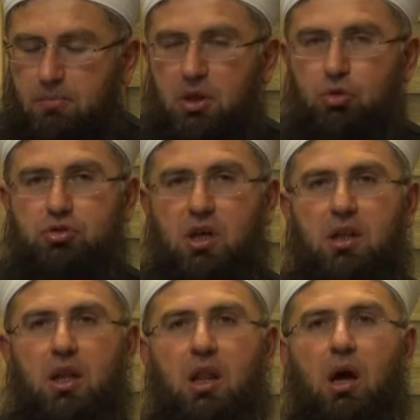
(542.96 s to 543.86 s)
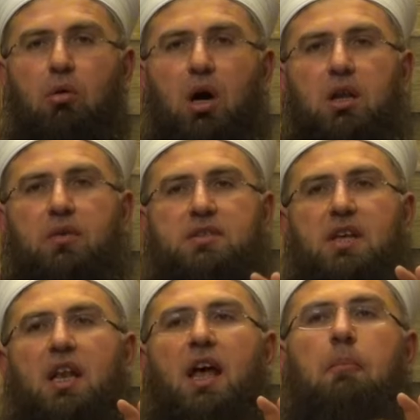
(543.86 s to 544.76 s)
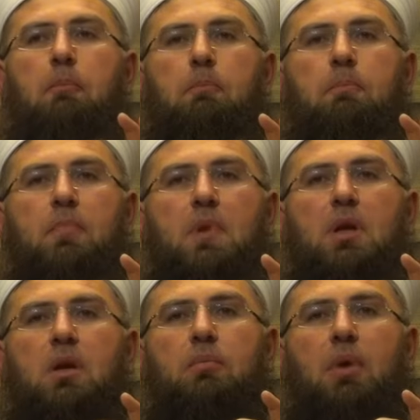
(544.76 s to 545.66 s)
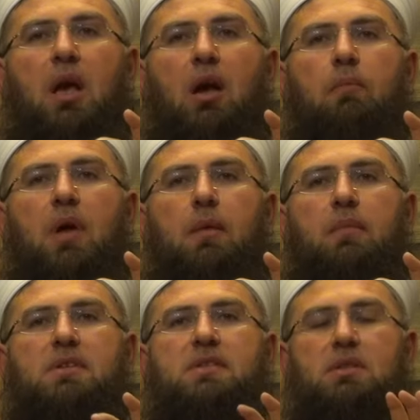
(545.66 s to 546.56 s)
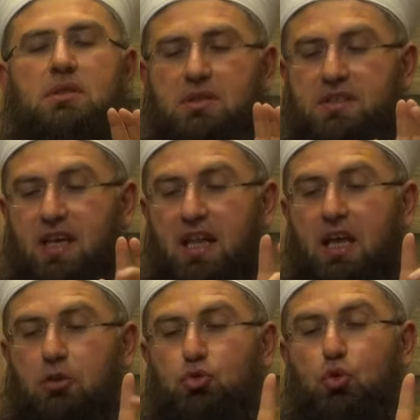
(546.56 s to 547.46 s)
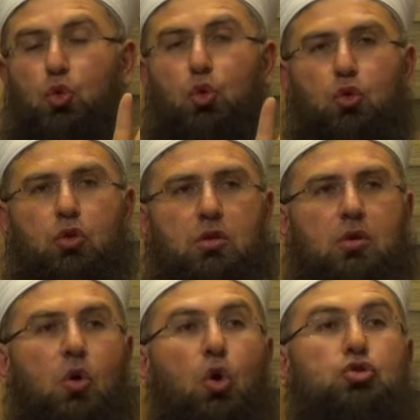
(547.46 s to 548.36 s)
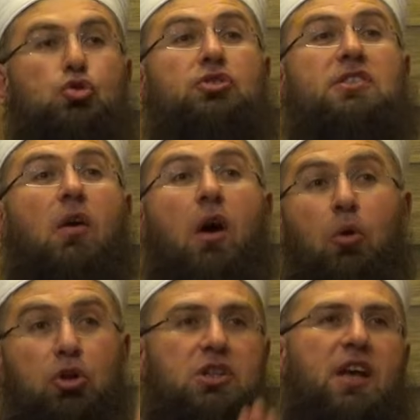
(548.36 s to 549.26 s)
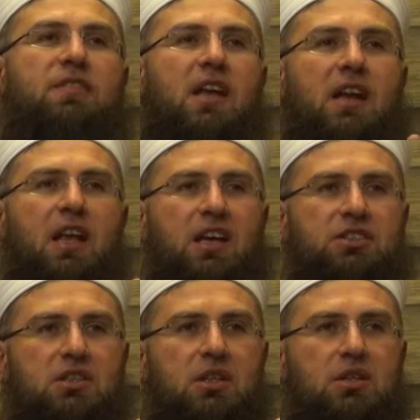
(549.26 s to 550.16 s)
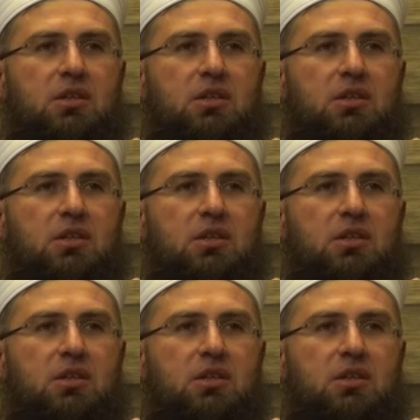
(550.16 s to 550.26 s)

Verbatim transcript: nebiyyü sallallahu aleyhi ve sellem peygamberimiz selasun. 30 sevap onun defterine geçti.